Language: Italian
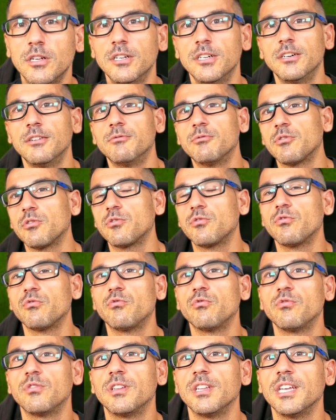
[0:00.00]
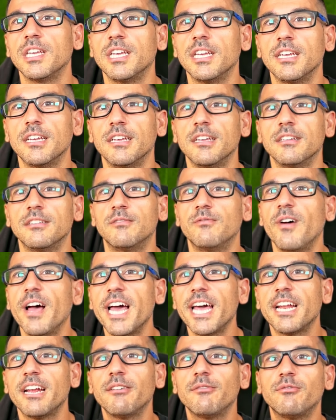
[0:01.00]
eh, uno su tutti
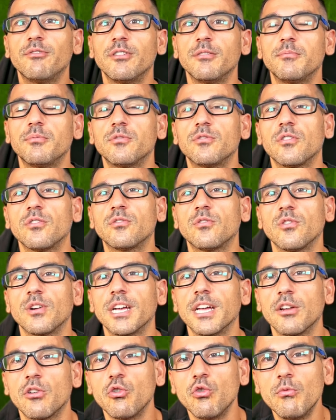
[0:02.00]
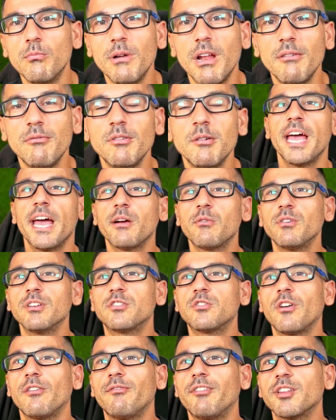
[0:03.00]
Zverev piuttosto che Rublev e
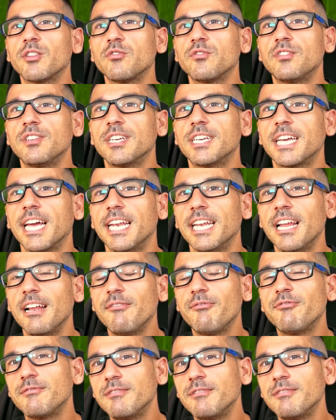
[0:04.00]
questo ha fatto sì che nel,